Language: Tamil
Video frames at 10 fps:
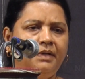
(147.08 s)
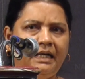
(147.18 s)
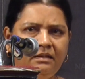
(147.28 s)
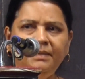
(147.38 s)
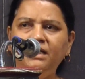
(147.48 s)

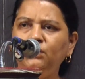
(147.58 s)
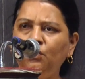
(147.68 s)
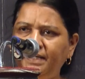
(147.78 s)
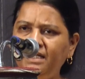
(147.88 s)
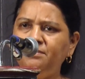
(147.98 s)
கண்
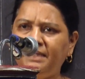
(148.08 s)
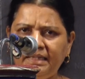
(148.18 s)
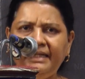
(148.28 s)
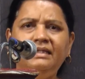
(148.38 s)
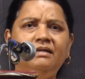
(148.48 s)
மருத்துவமனைக்கு
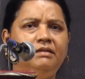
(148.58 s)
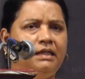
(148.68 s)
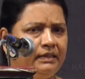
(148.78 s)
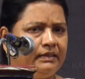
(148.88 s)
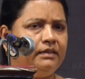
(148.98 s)
மதுரைக்கு தான்
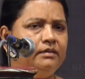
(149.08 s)
வர்றாங்க